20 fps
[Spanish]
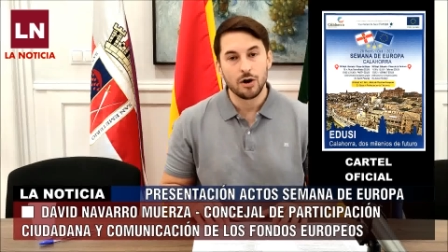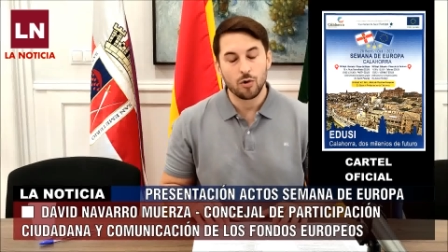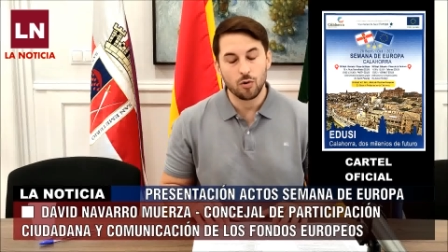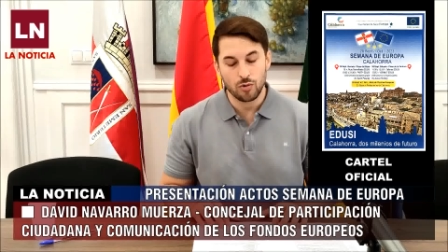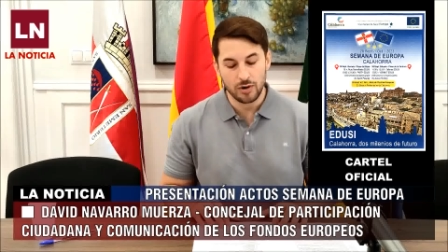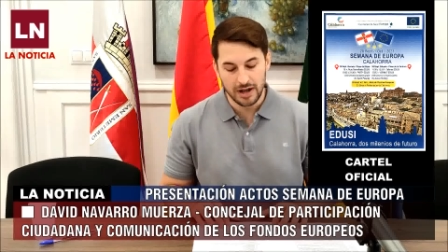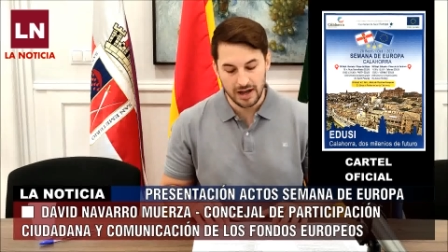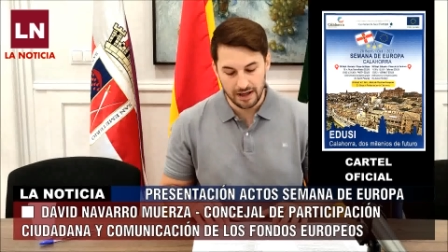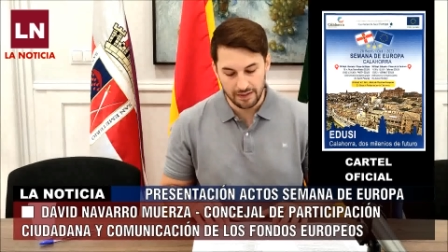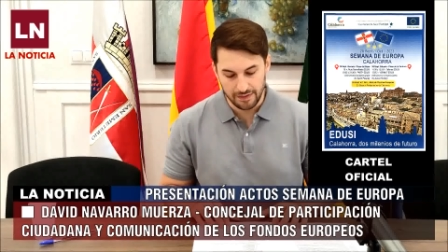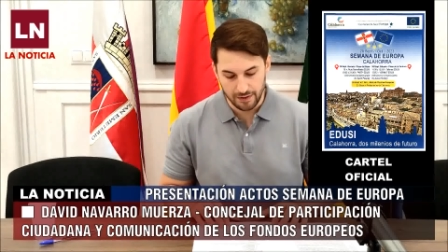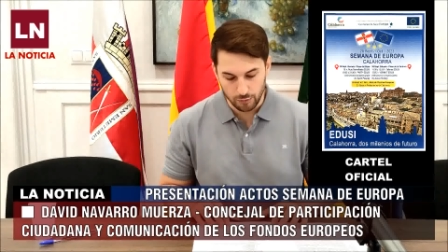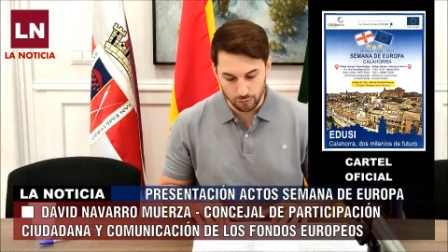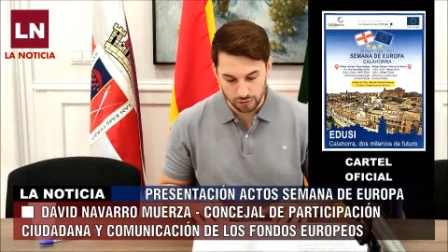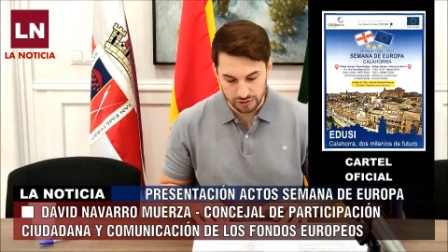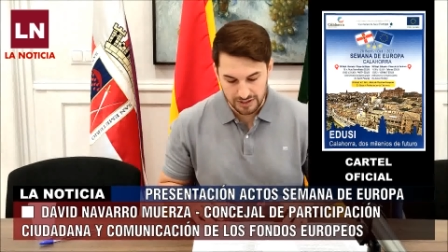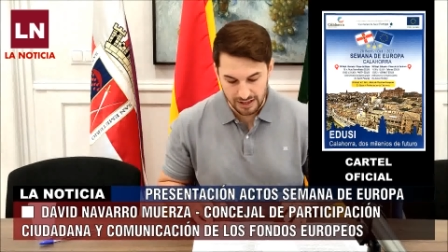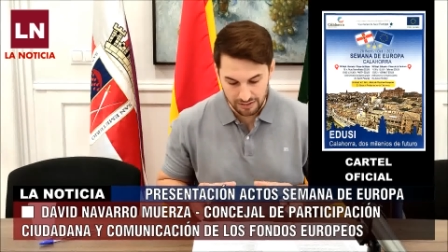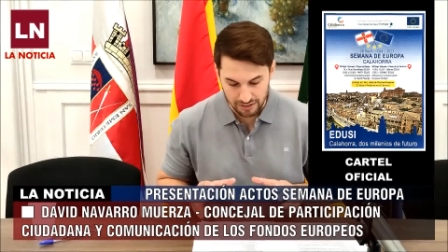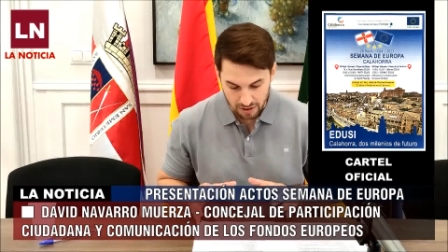una
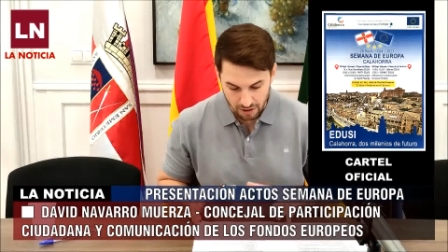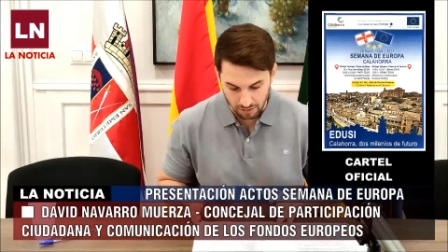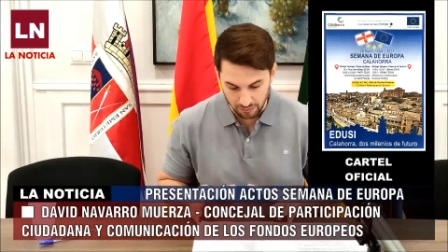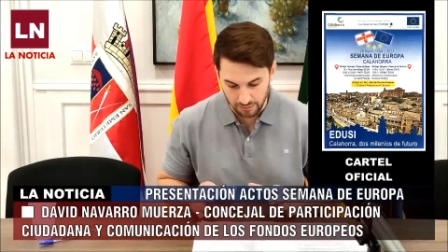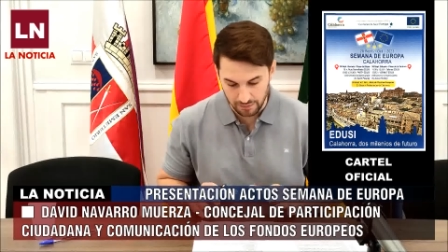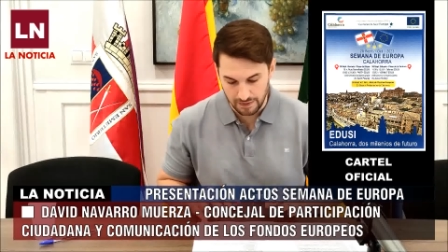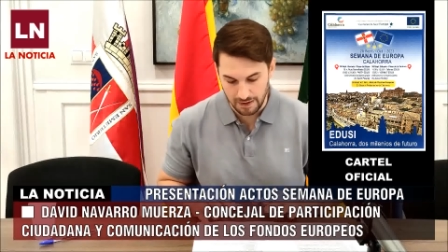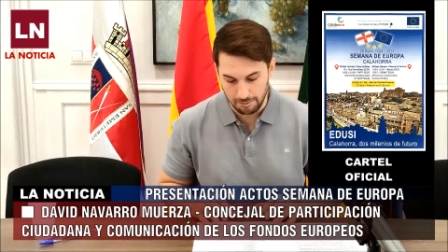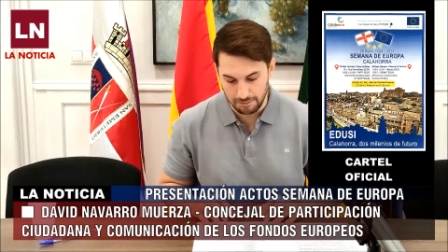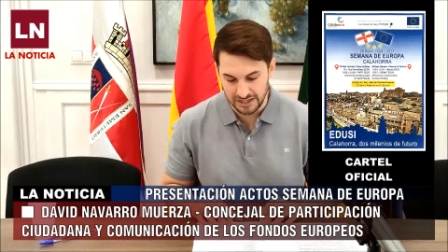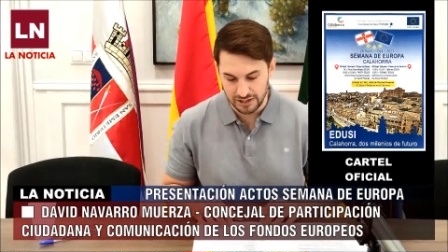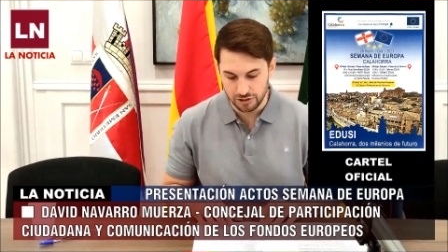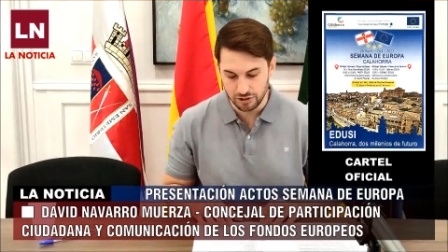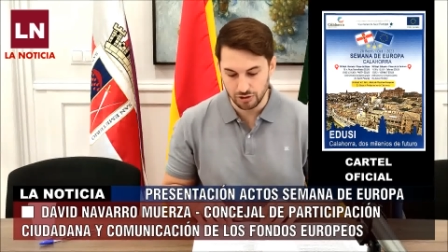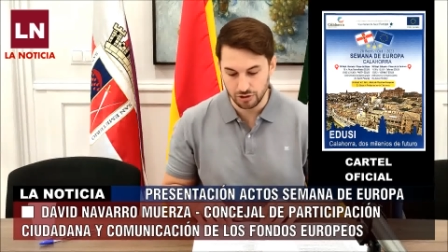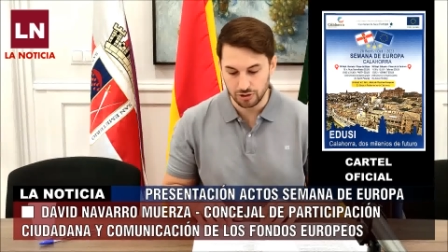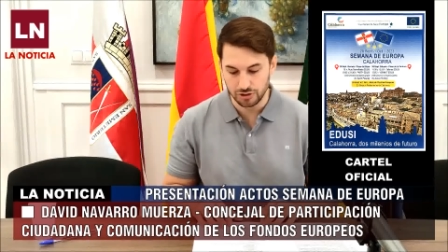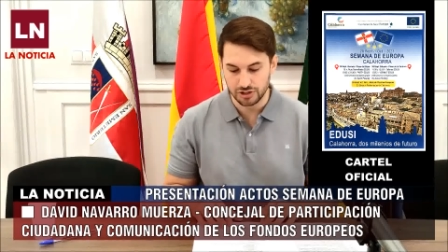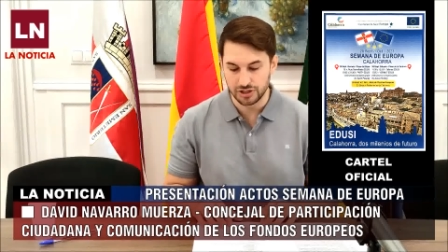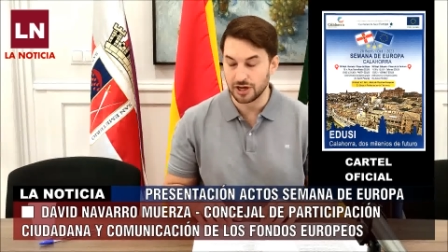degustación de
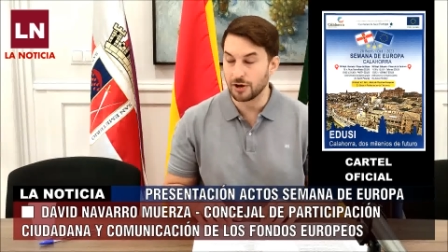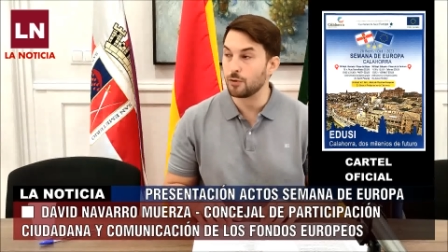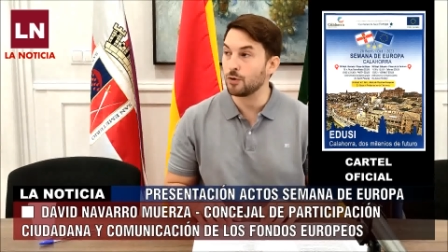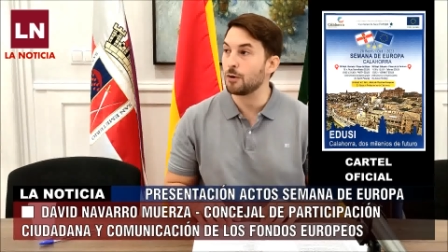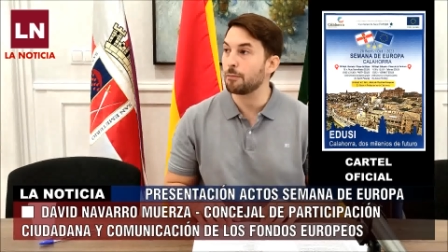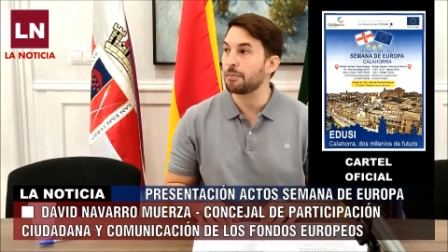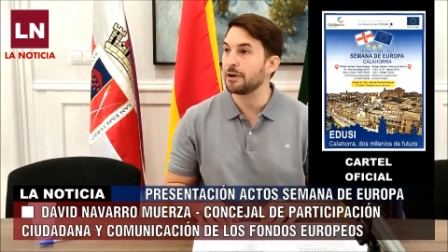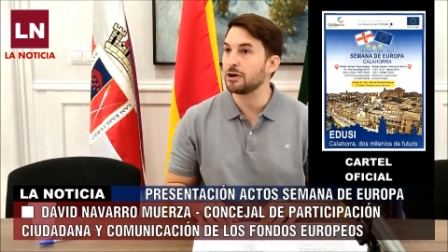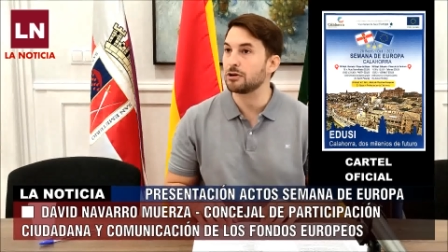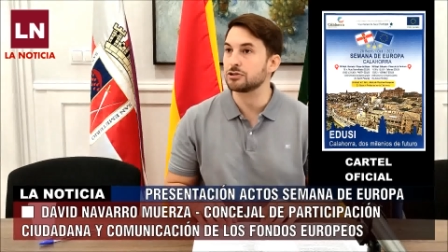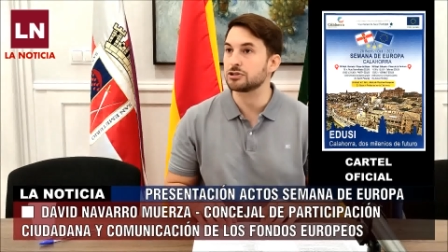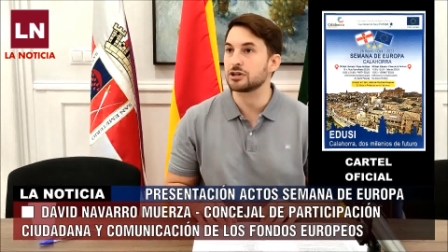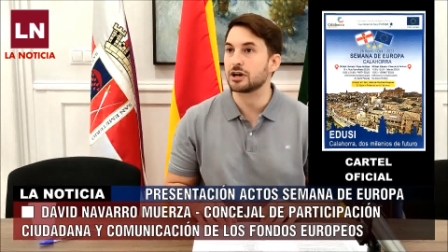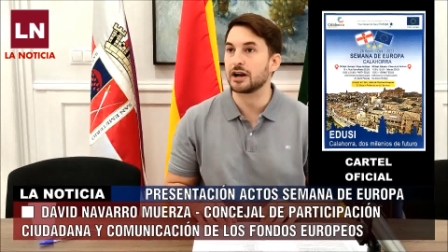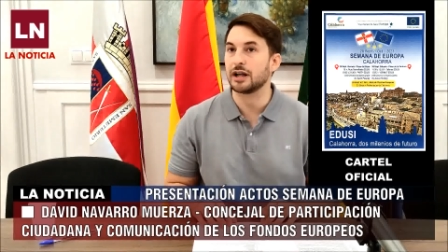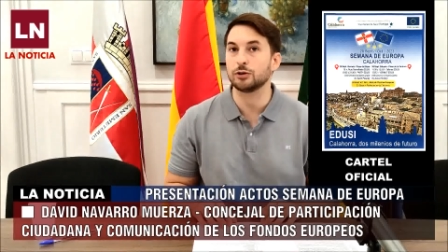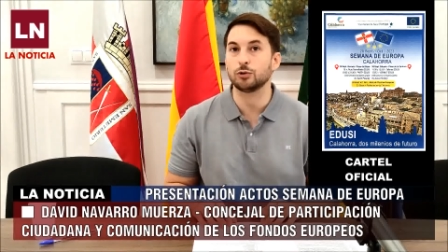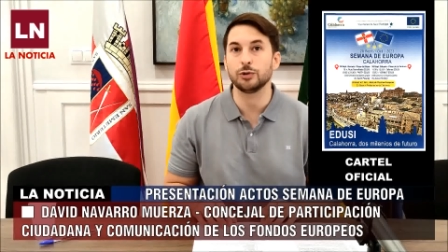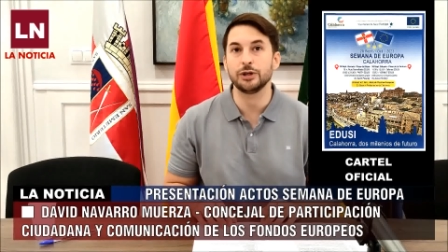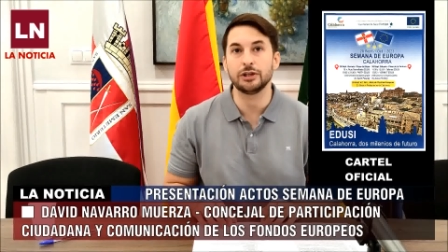pinchos europeos
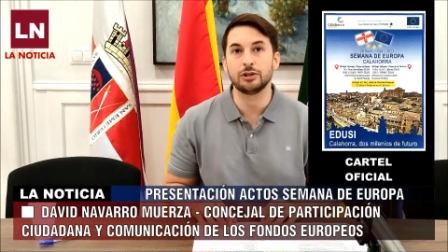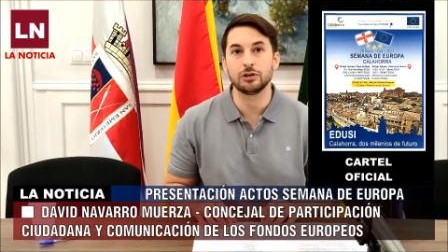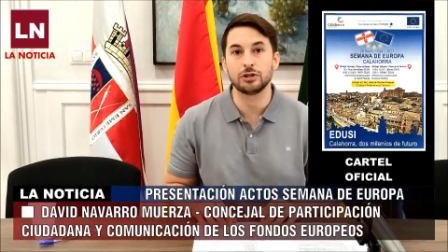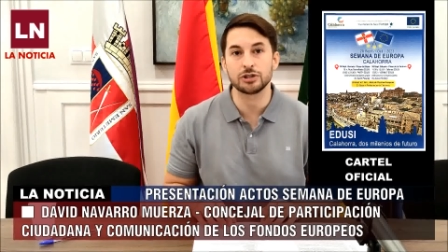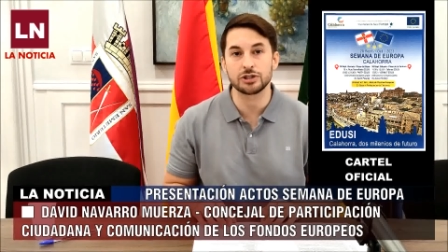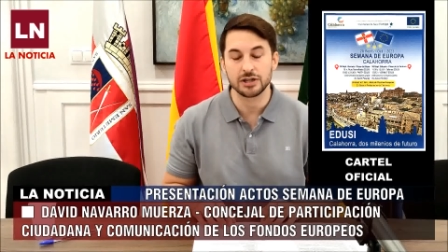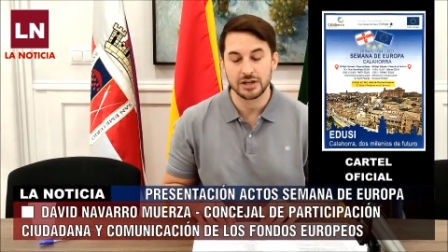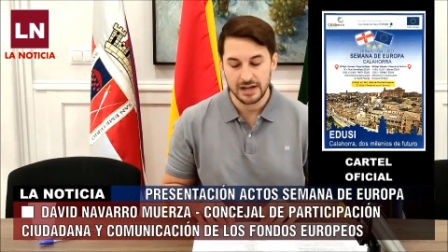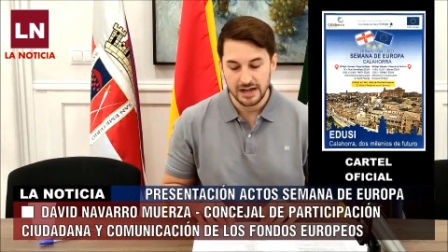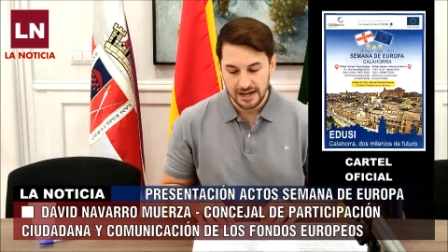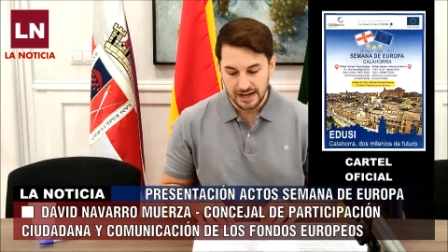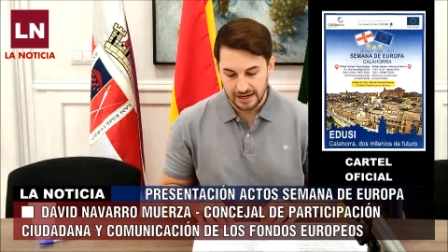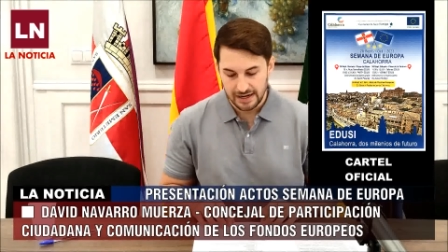gratuitos